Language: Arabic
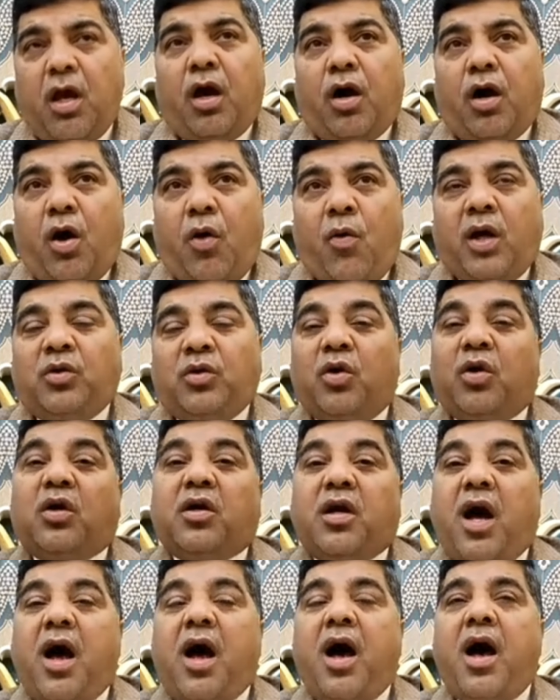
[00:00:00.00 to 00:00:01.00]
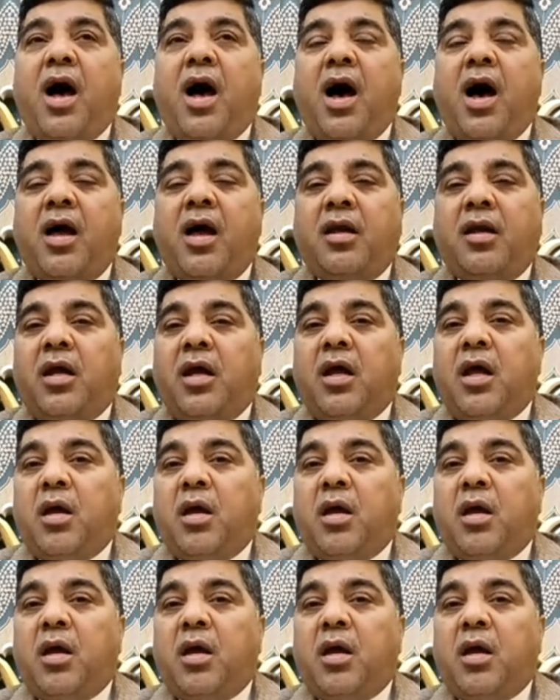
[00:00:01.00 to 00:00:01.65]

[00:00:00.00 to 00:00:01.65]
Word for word: هو دكان